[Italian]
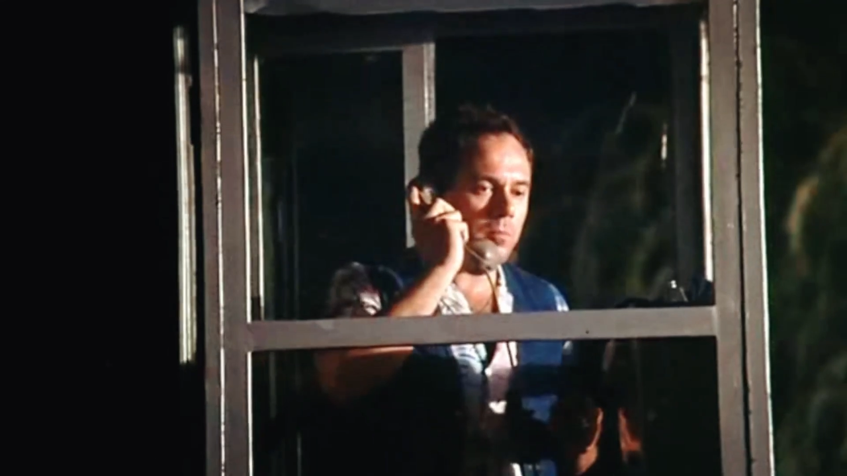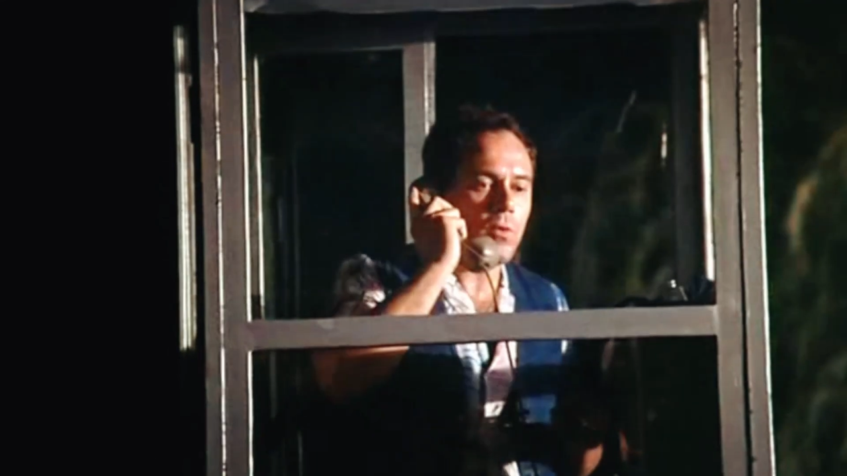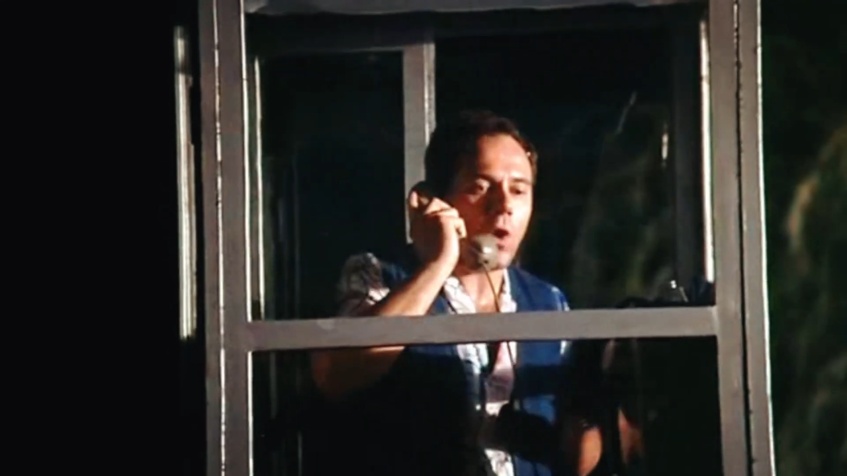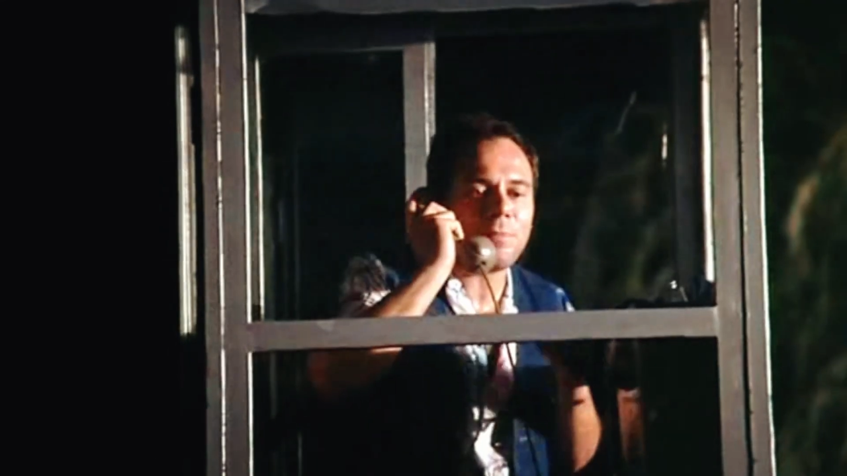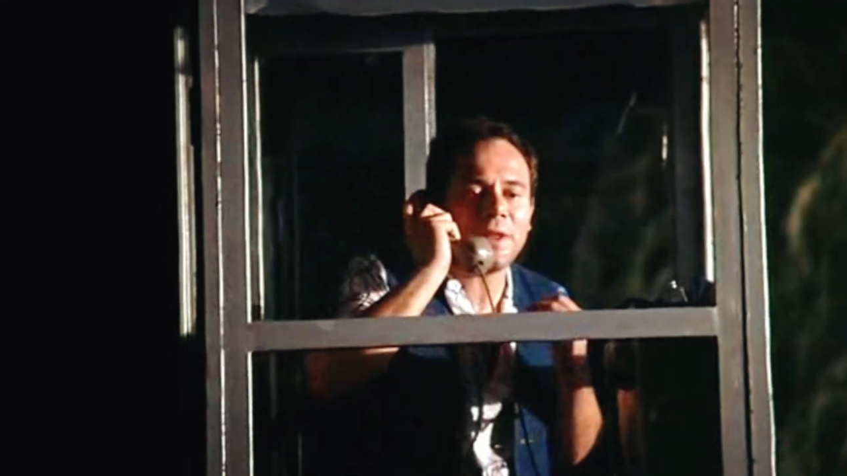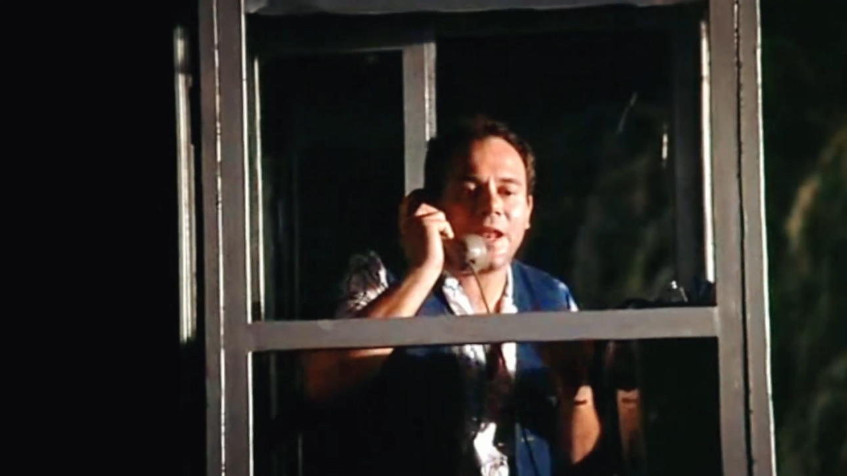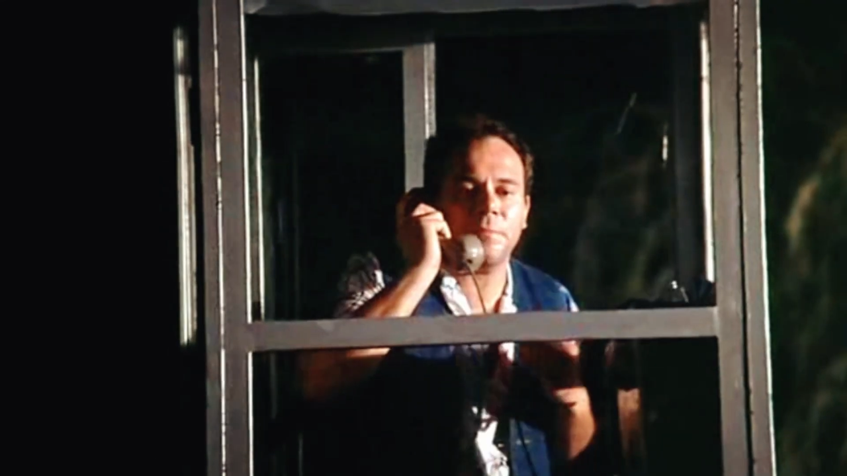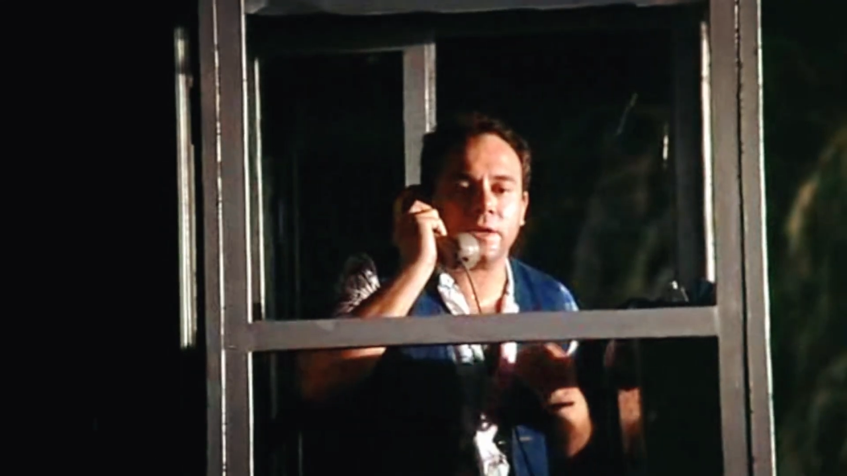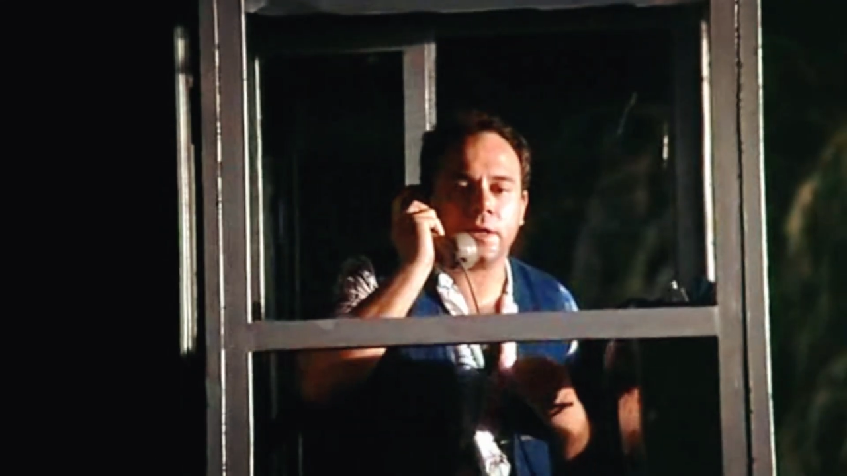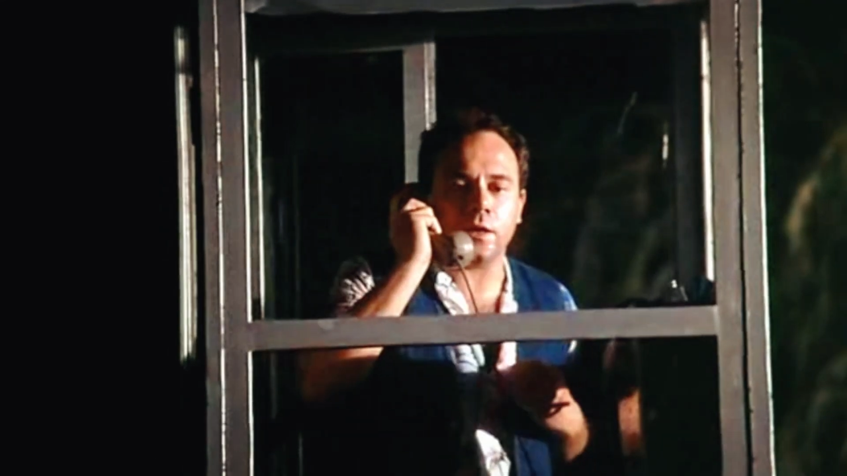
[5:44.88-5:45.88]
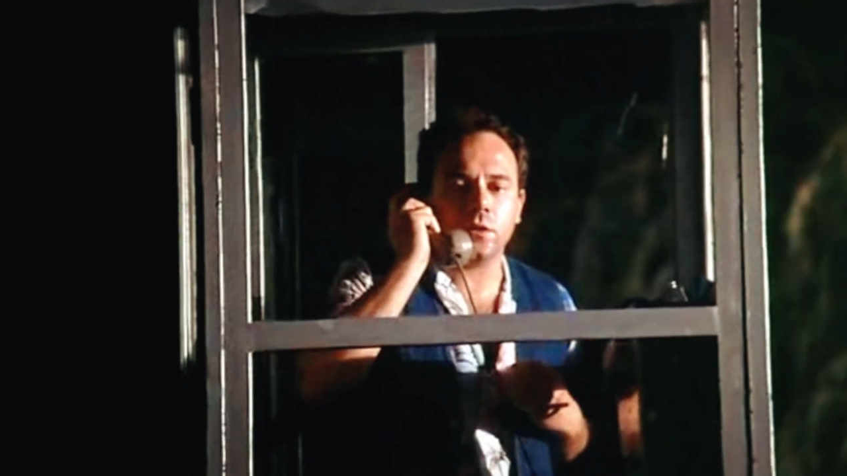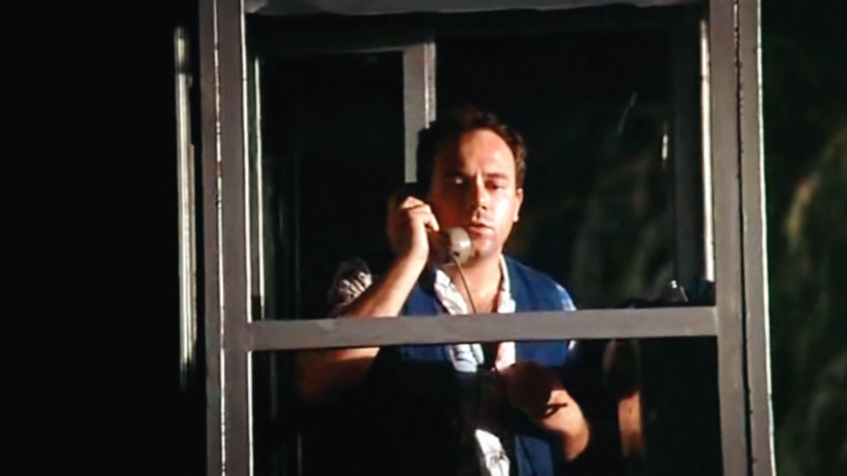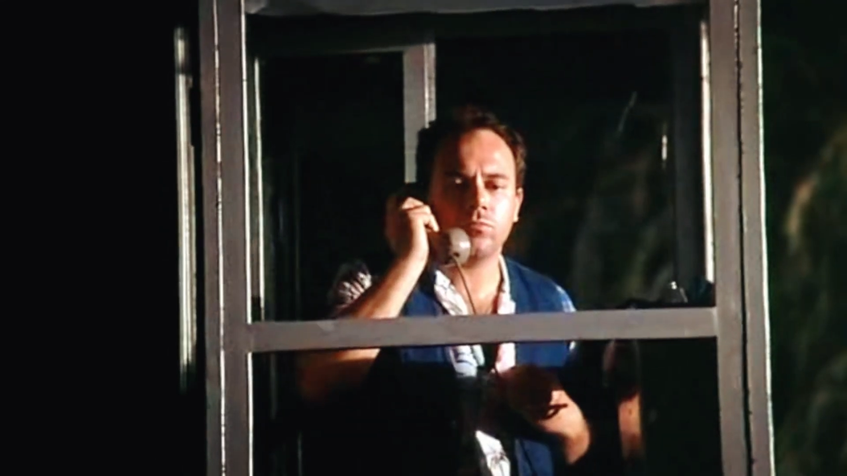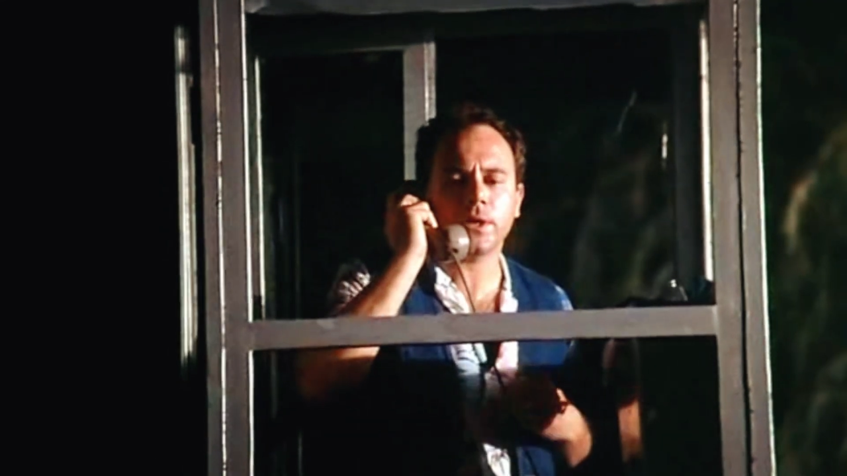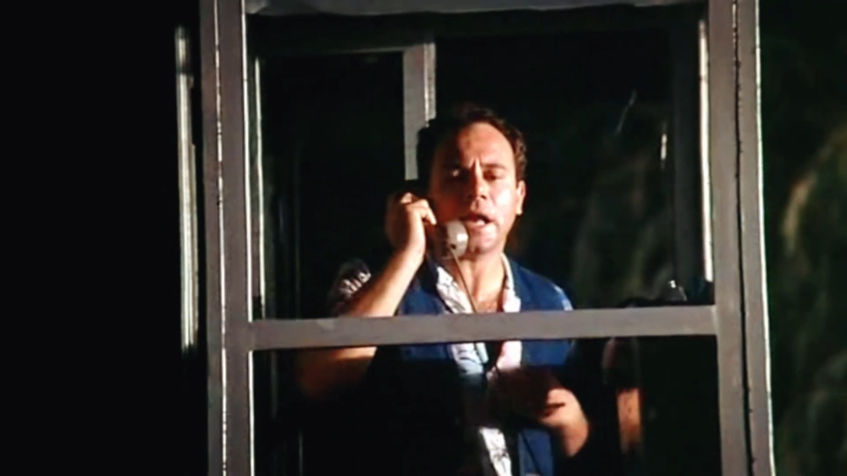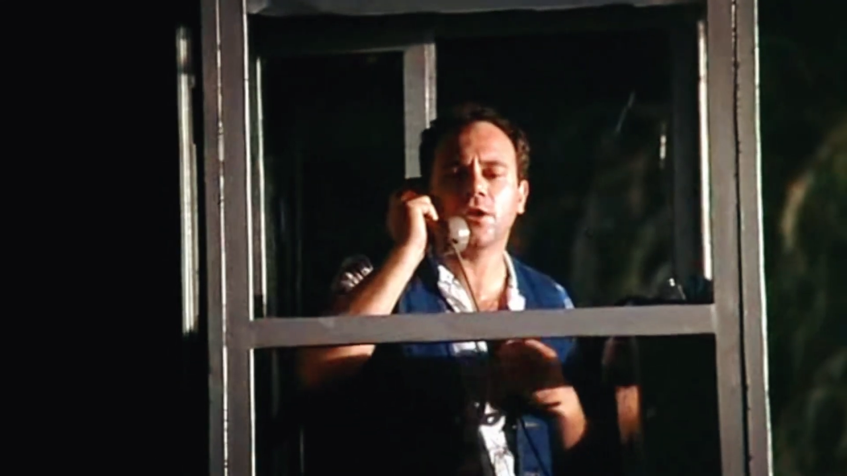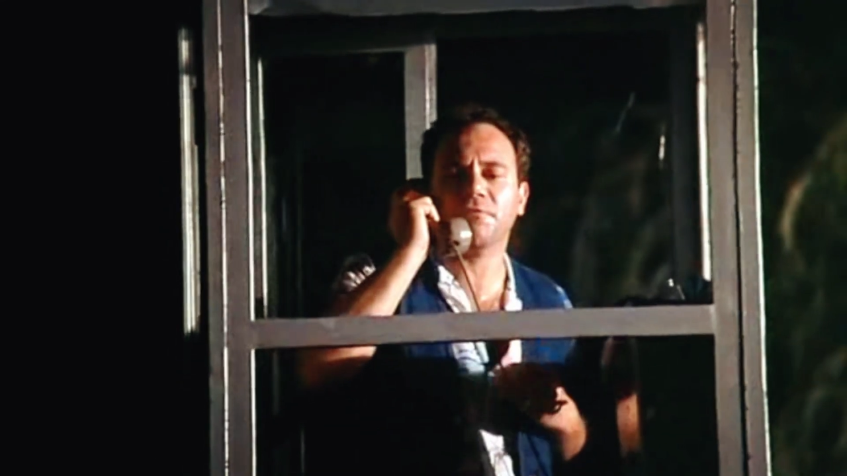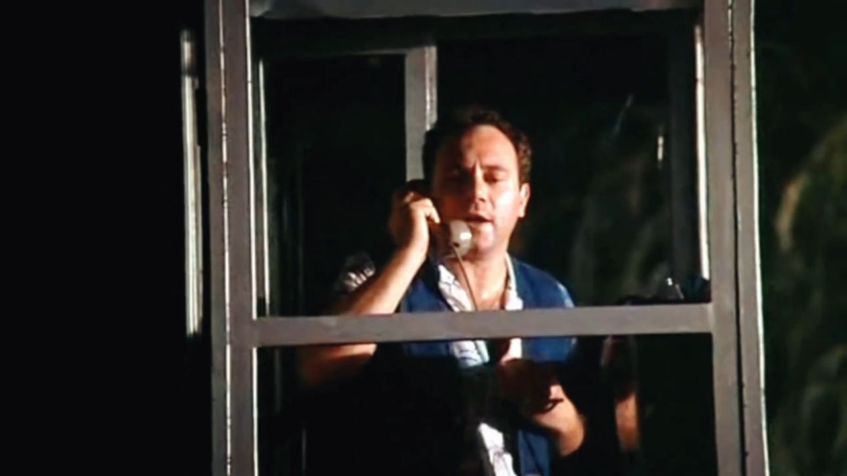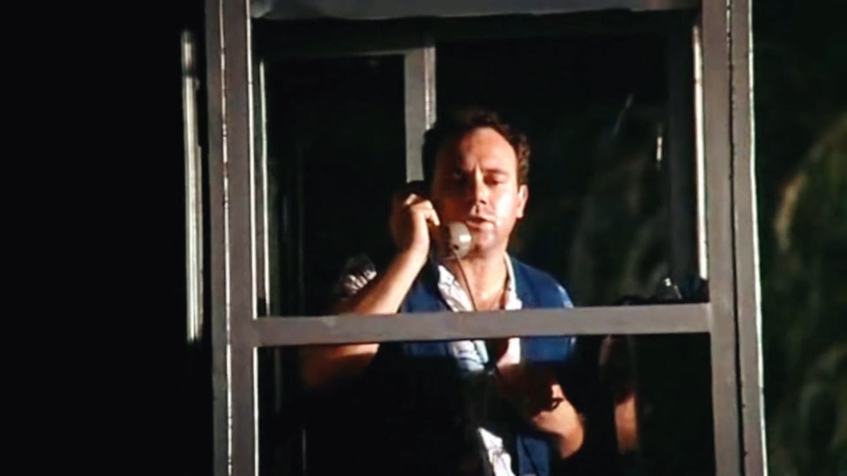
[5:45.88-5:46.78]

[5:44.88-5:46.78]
Mi vuole menare perché? Perché gli ho